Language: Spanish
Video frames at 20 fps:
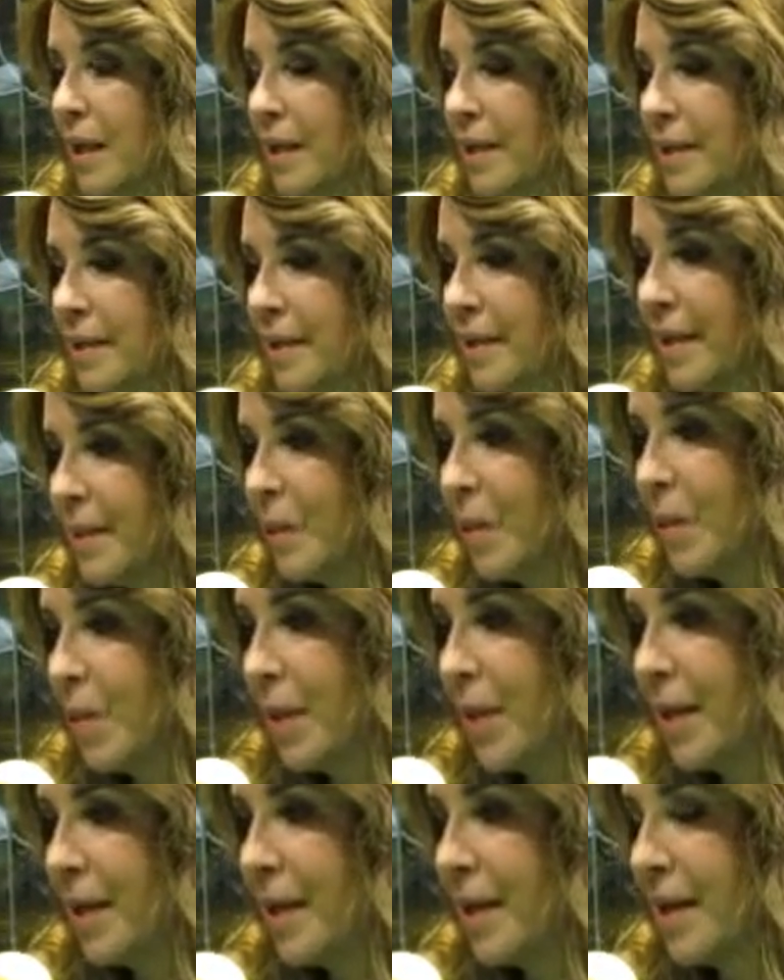que llevo
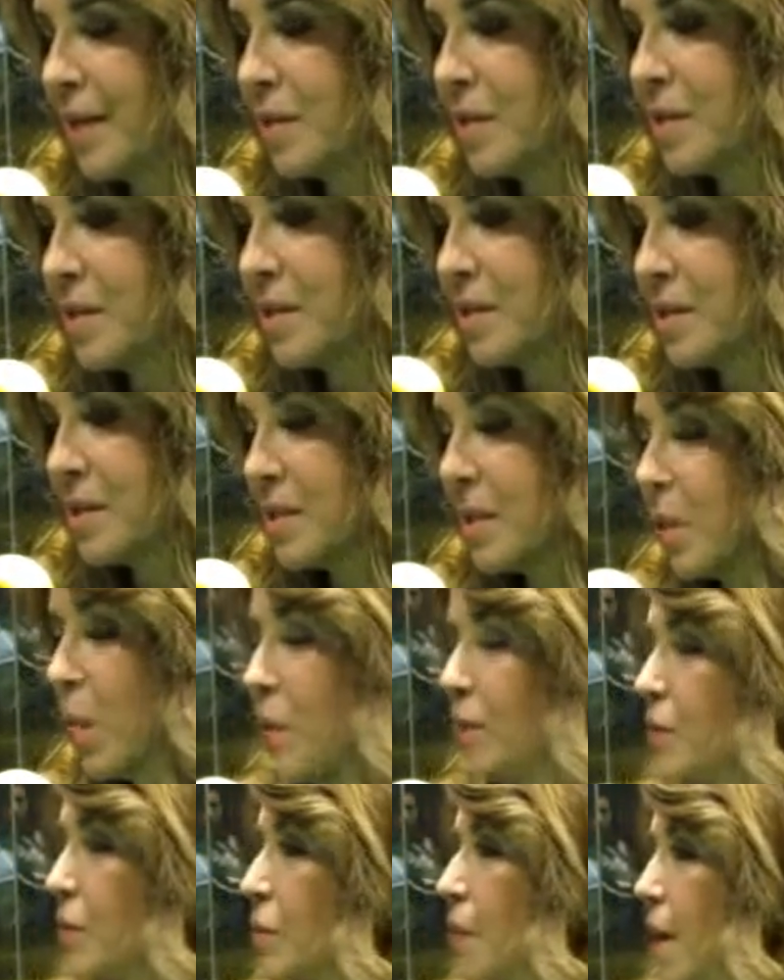planeando desde hace
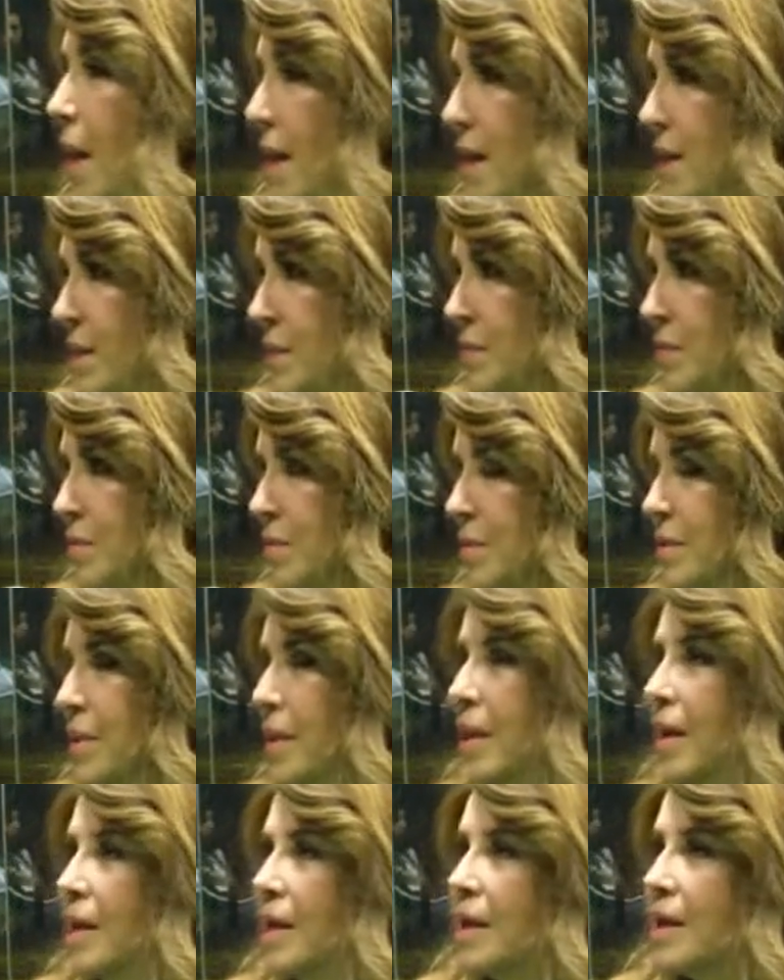cuatro años.
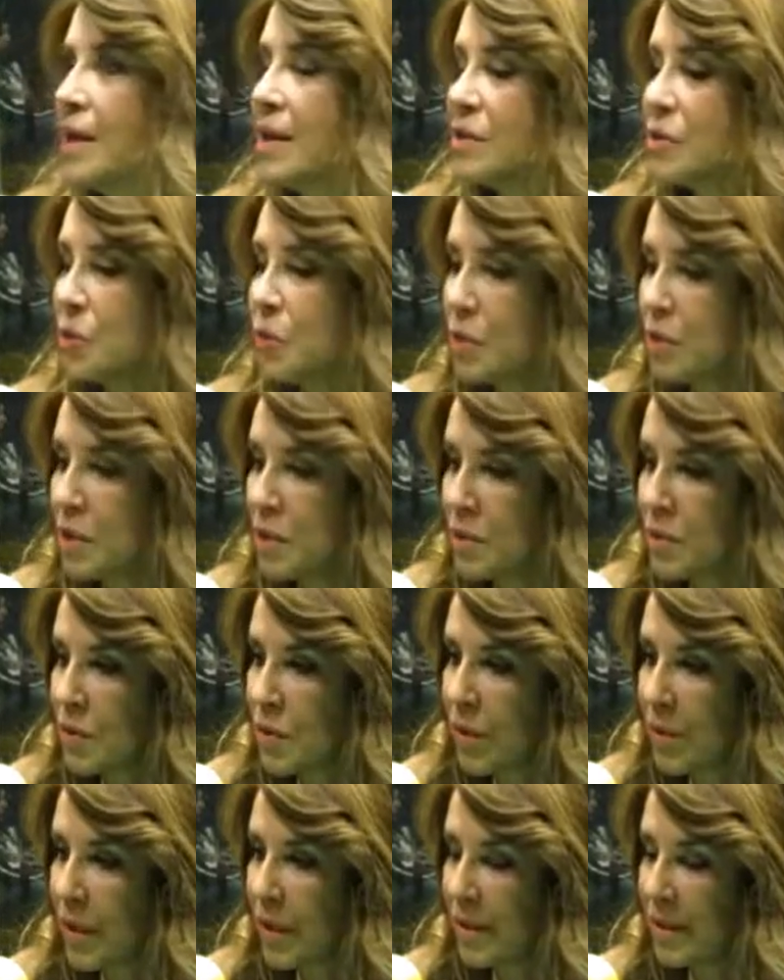Es un
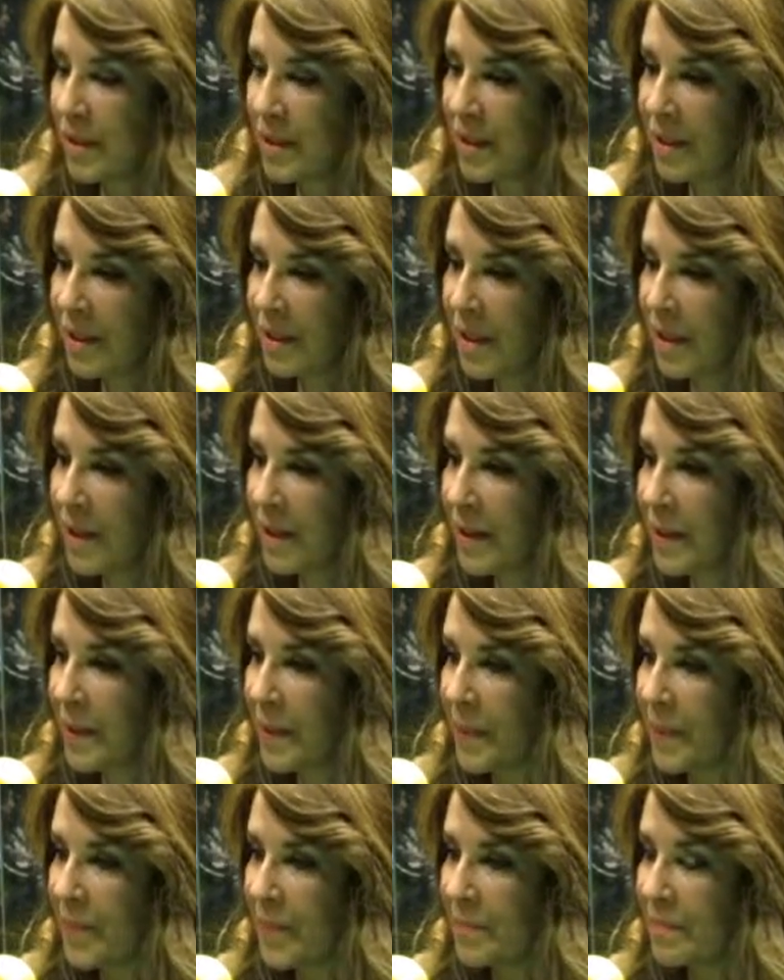disco que
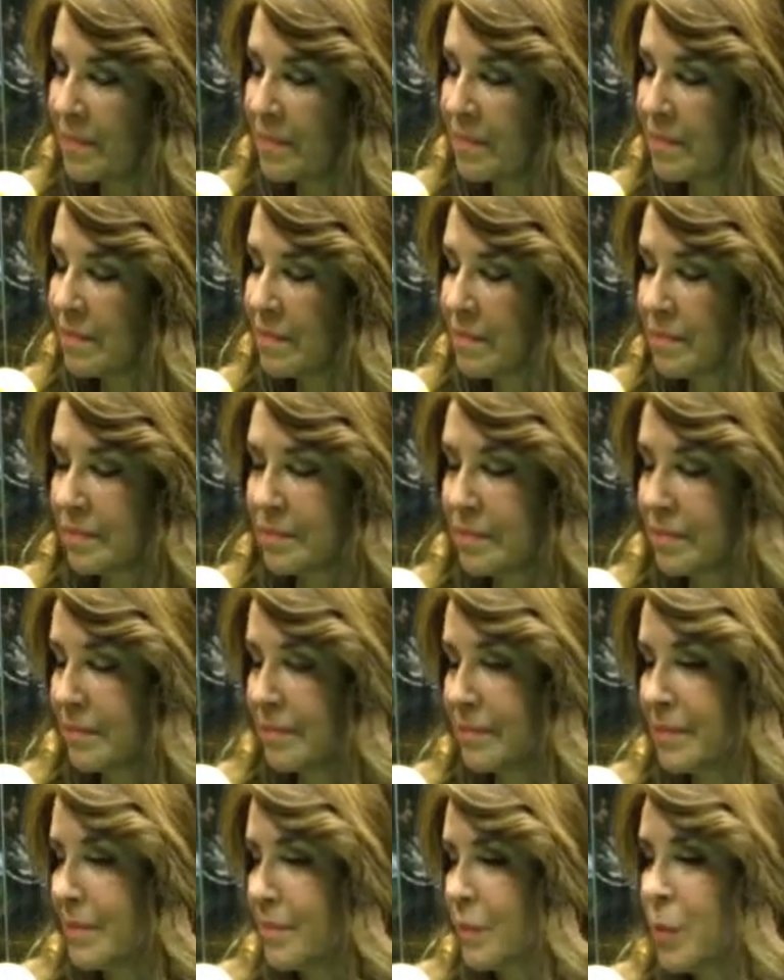tiene
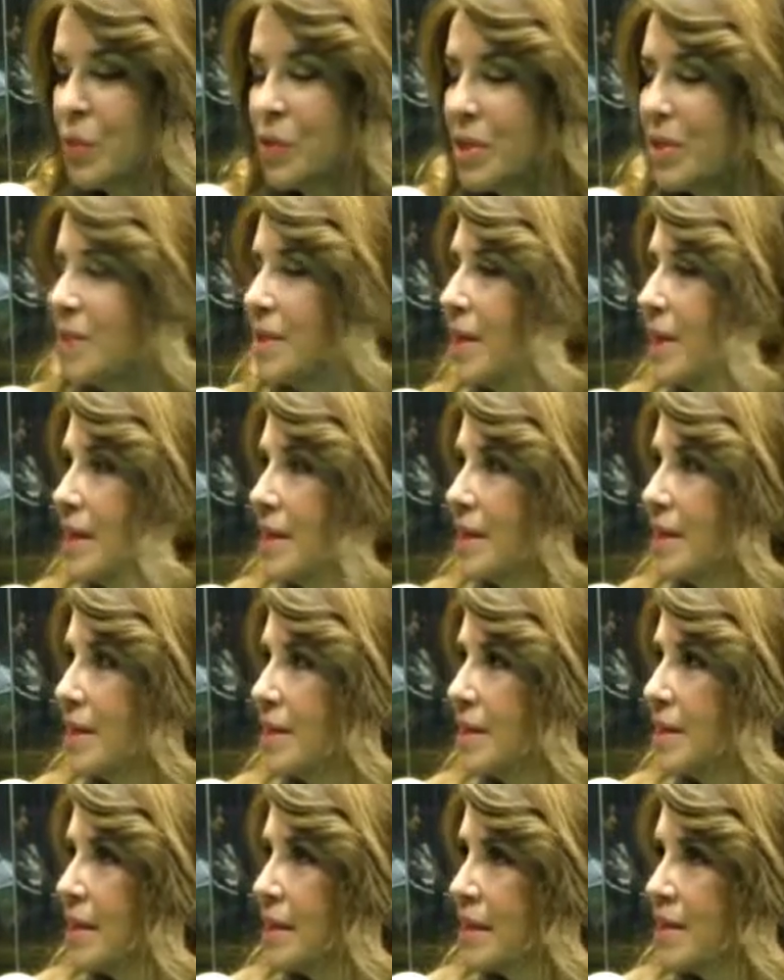mm, muchas
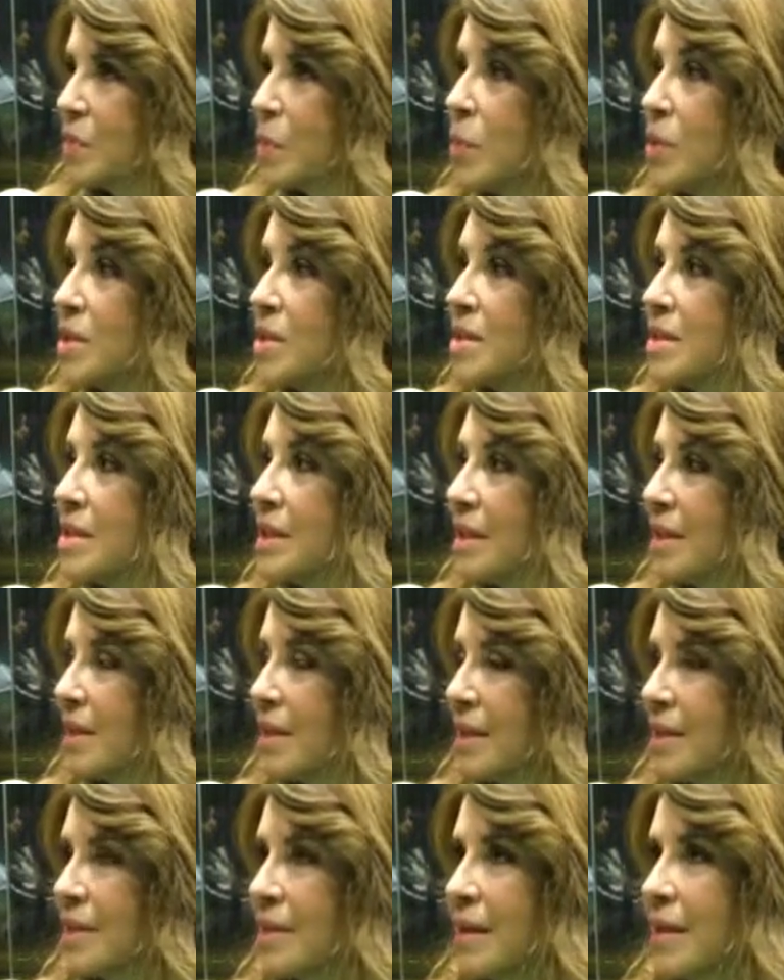características muy
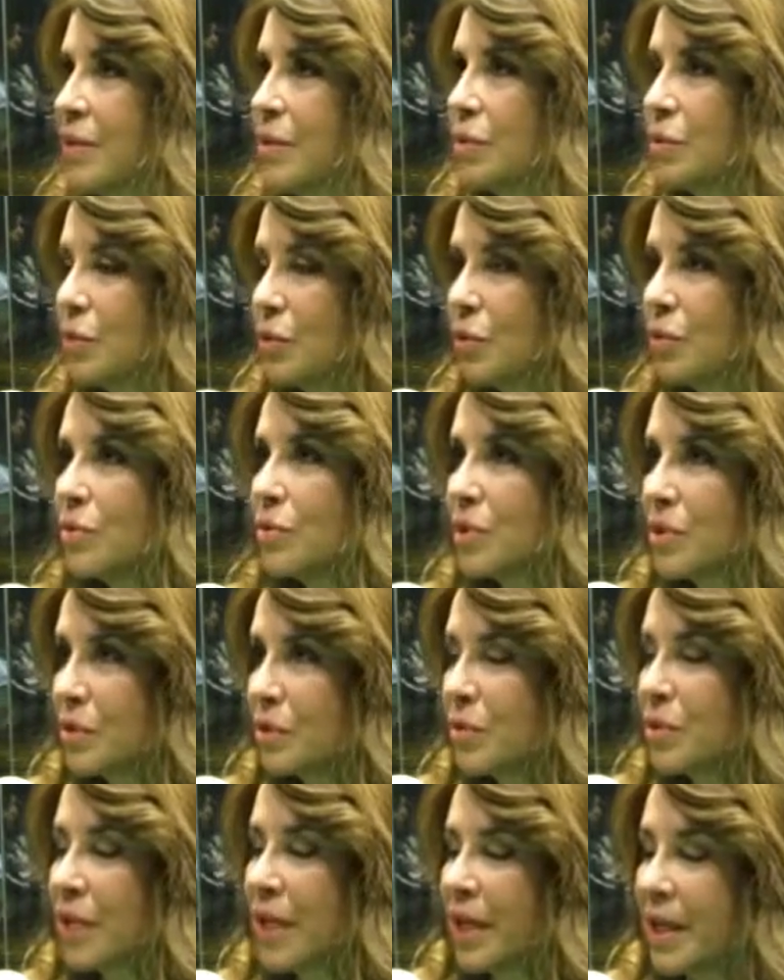distintas a los otros
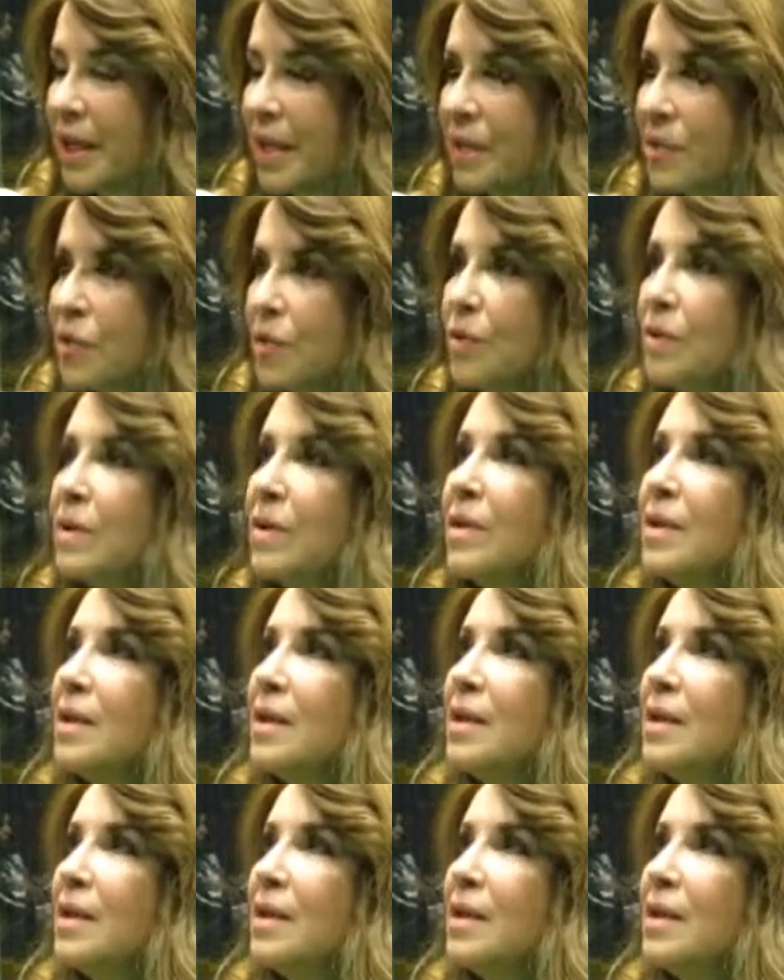discos que he hecho.